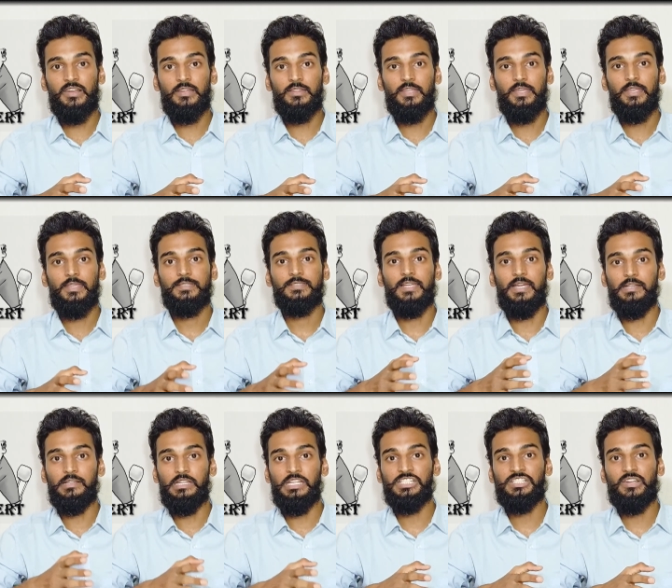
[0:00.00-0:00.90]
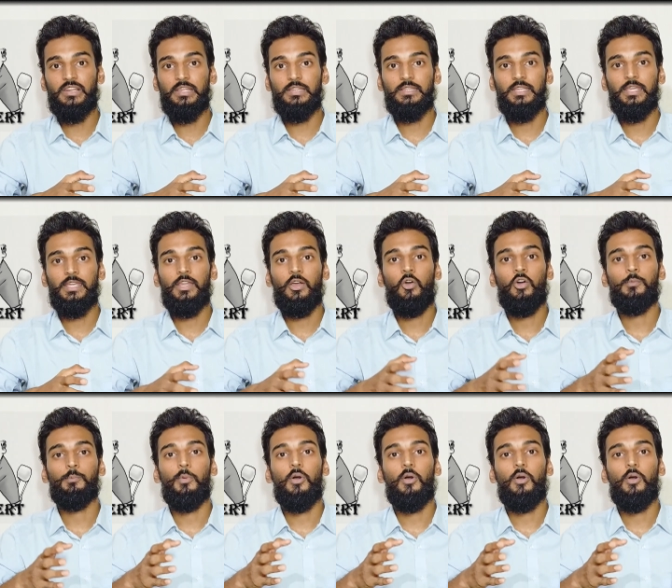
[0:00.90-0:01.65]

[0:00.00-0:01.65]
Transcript: रहते हैं साइंटिस्ट रहते हैं और